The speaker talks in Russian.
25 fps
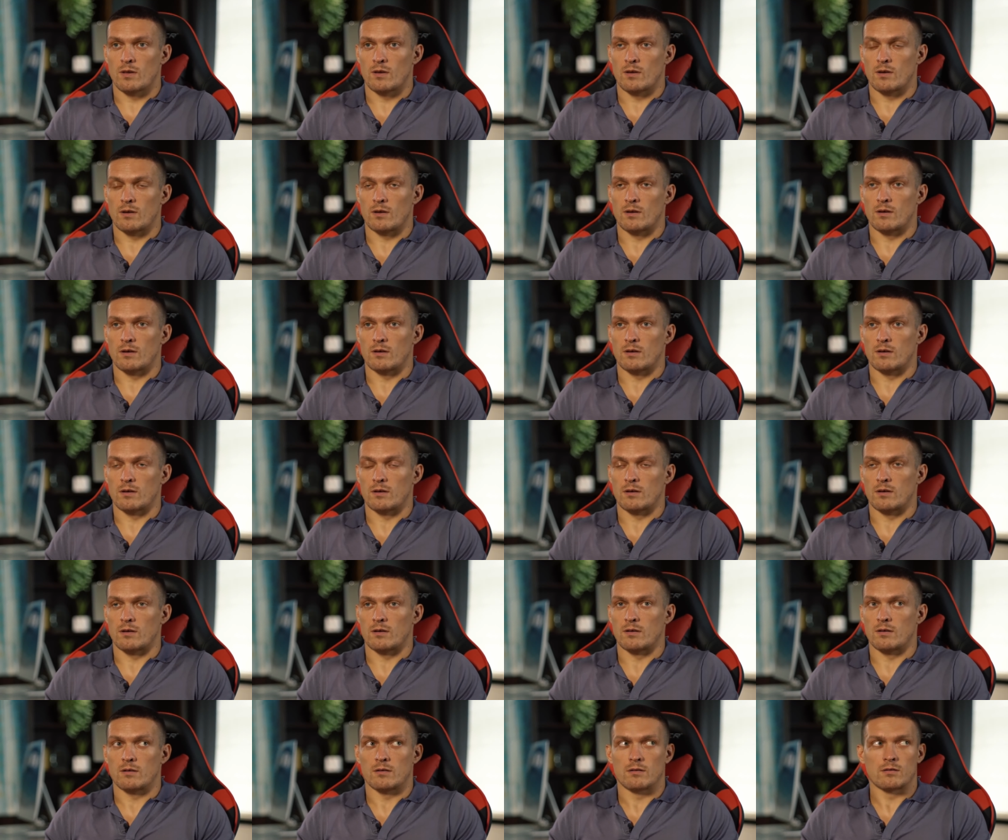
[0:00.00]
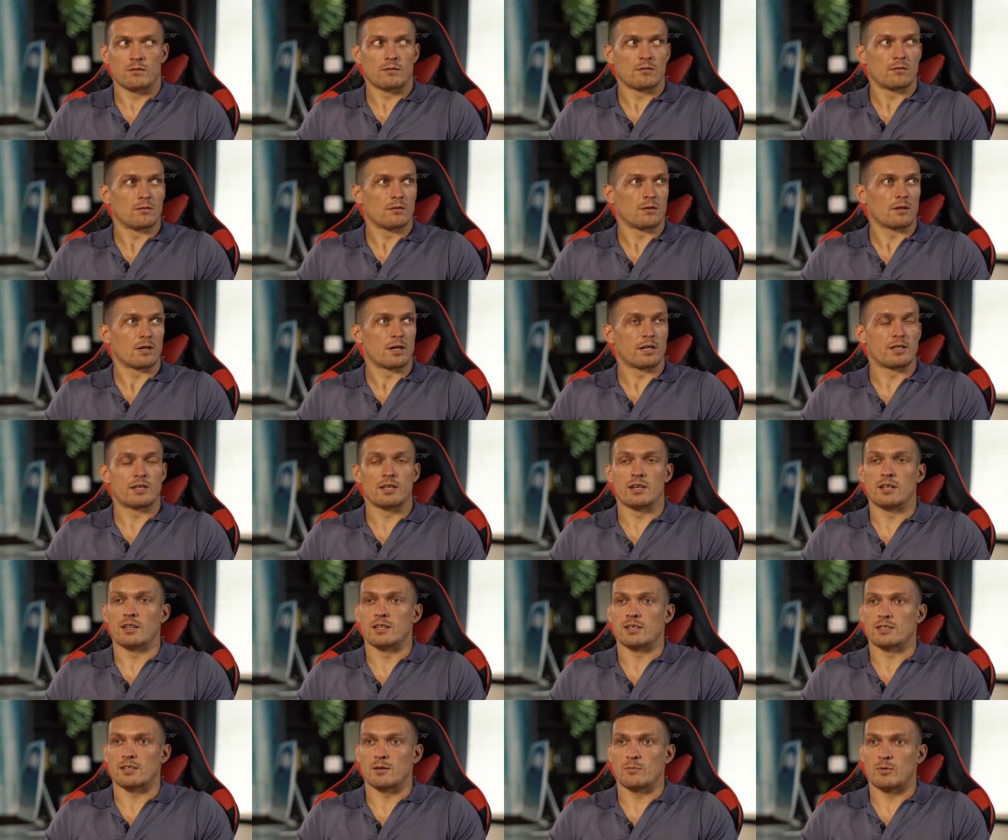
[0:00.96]
Э,
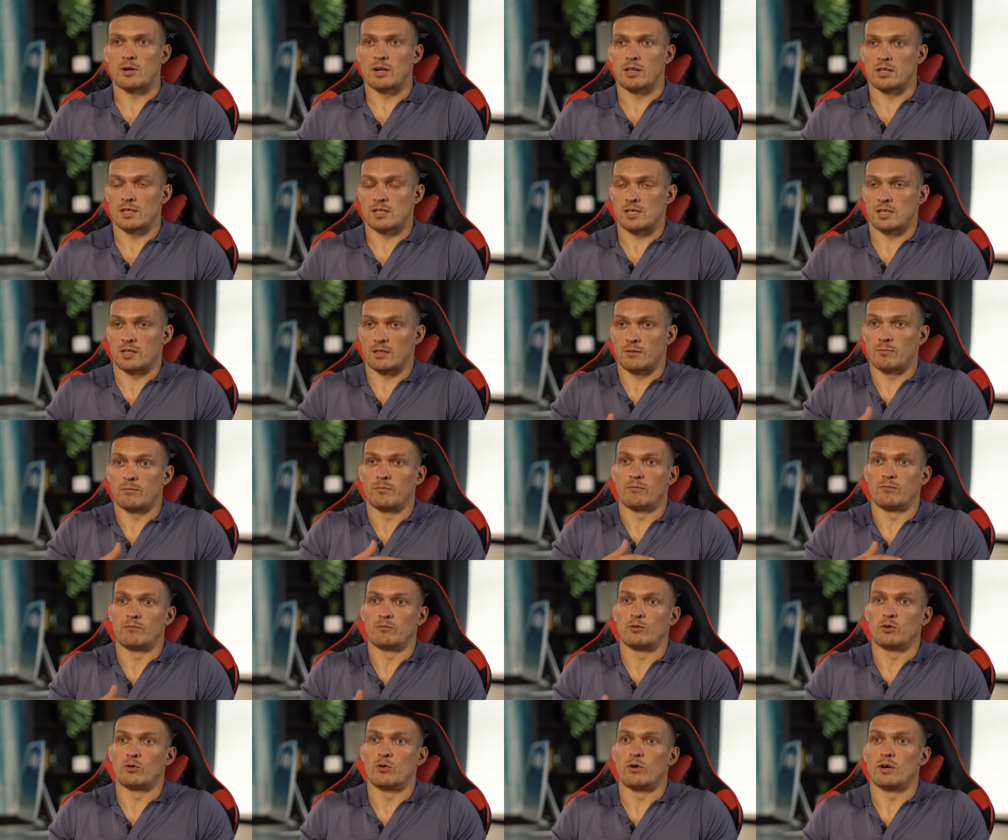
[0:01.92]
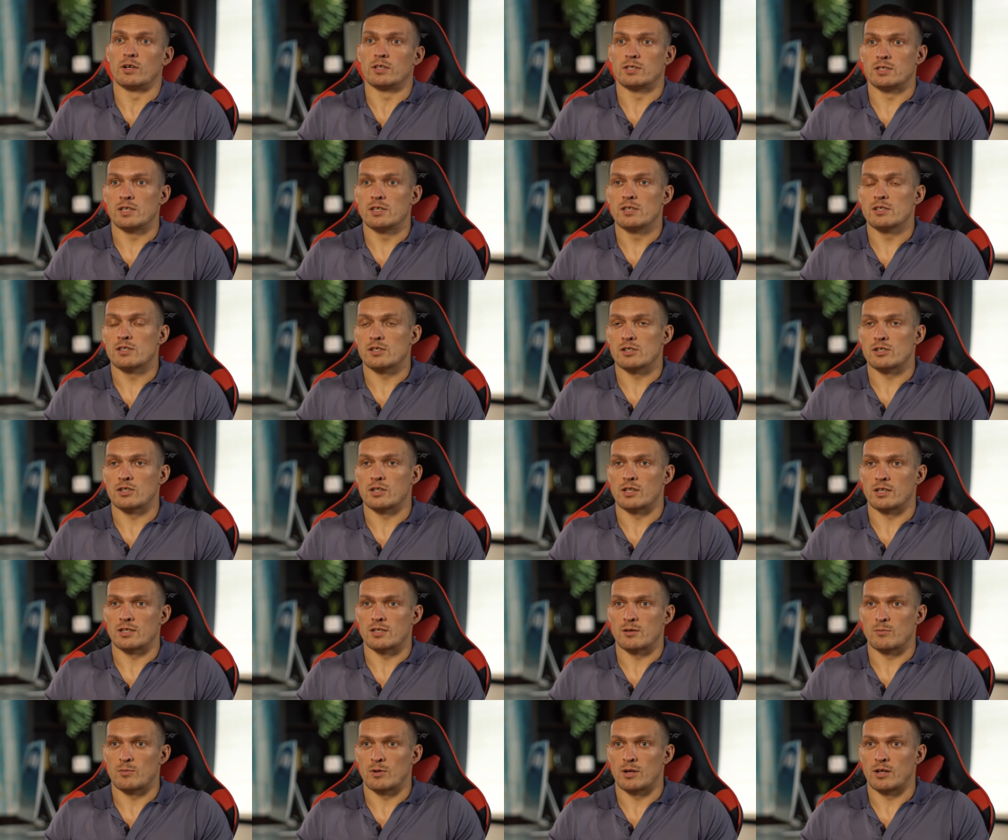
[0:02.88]
Катерина собиралась, она в другой гостинице
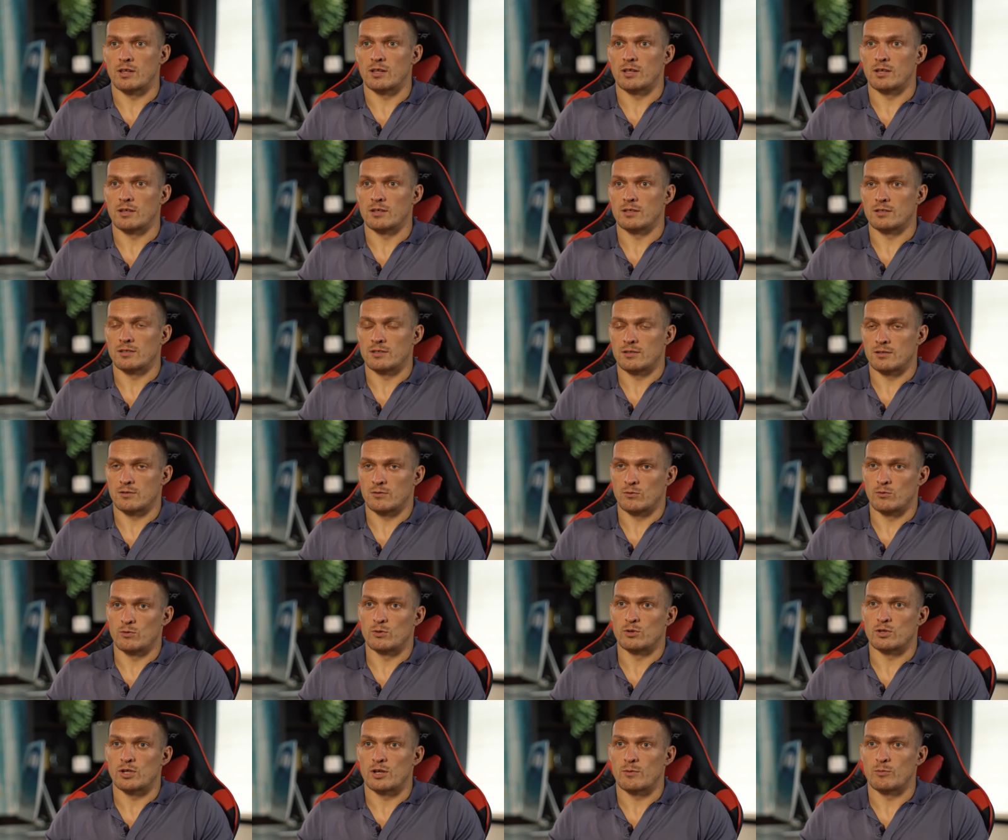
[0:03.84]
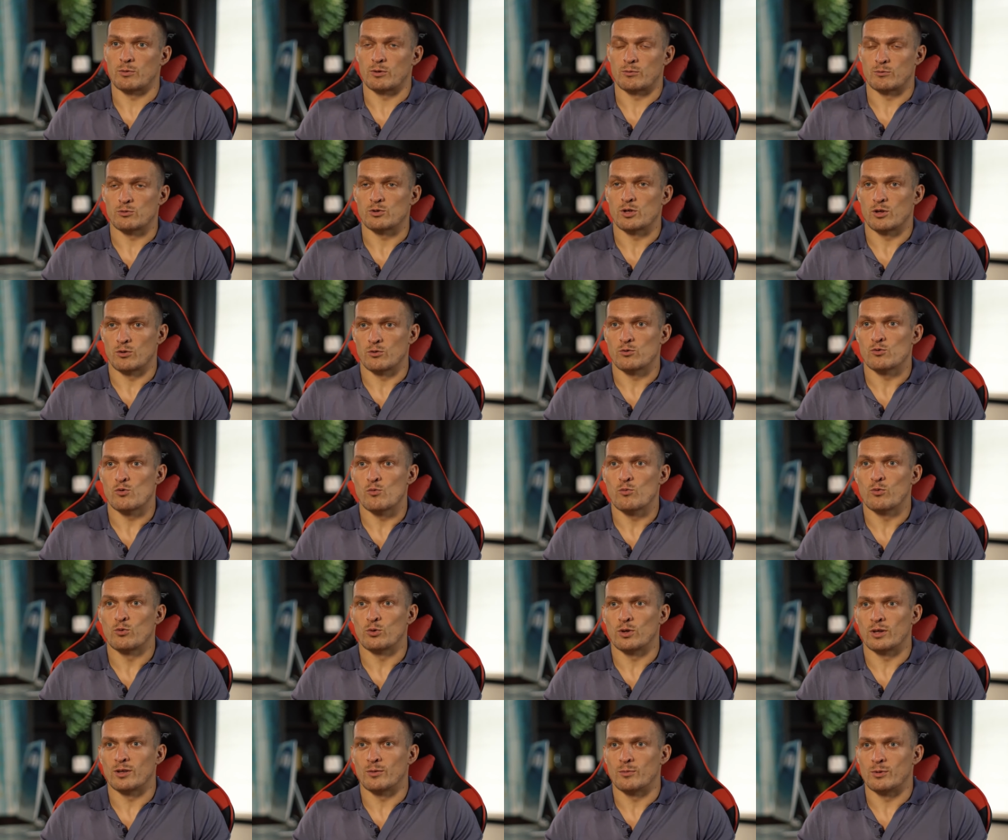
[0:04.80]
жила, собиралась уезжать, потому что ну,
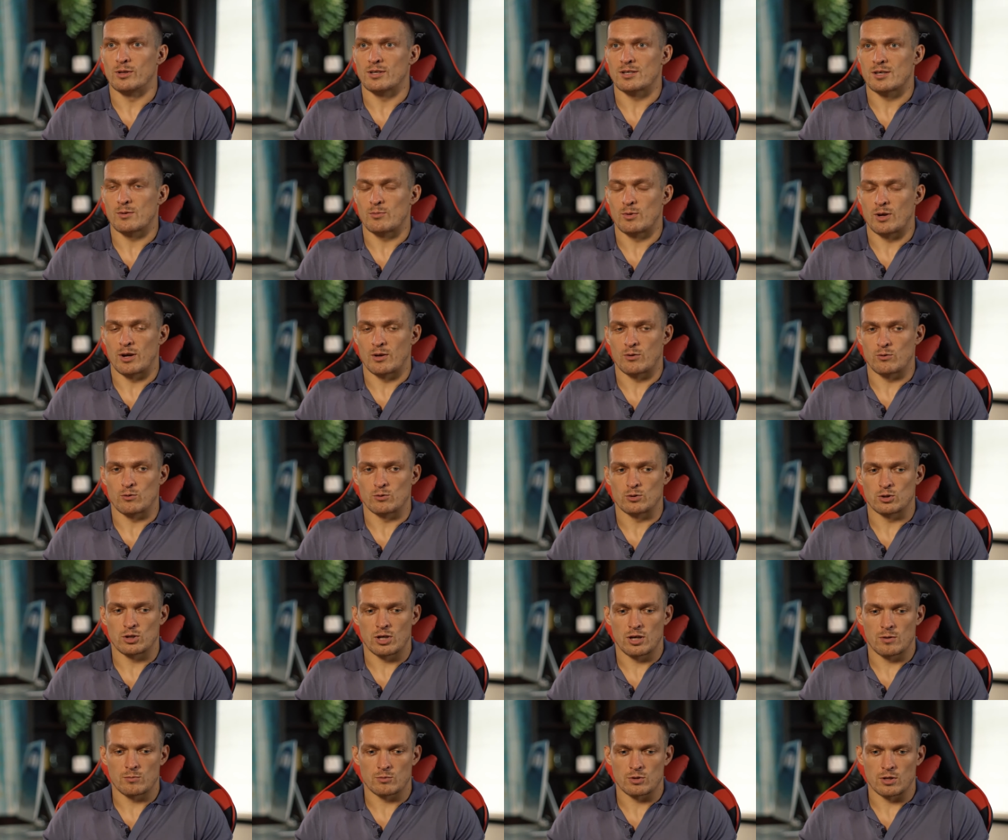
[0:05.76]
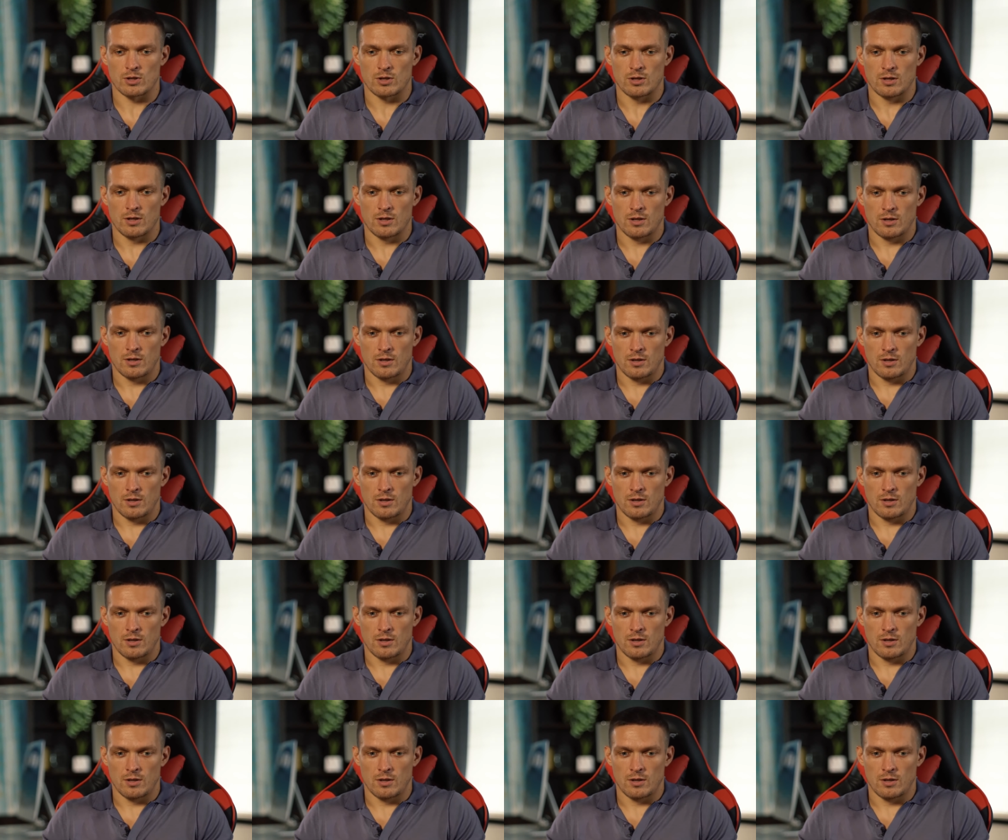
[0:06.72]
сумку надо было собирать, уезжаем же.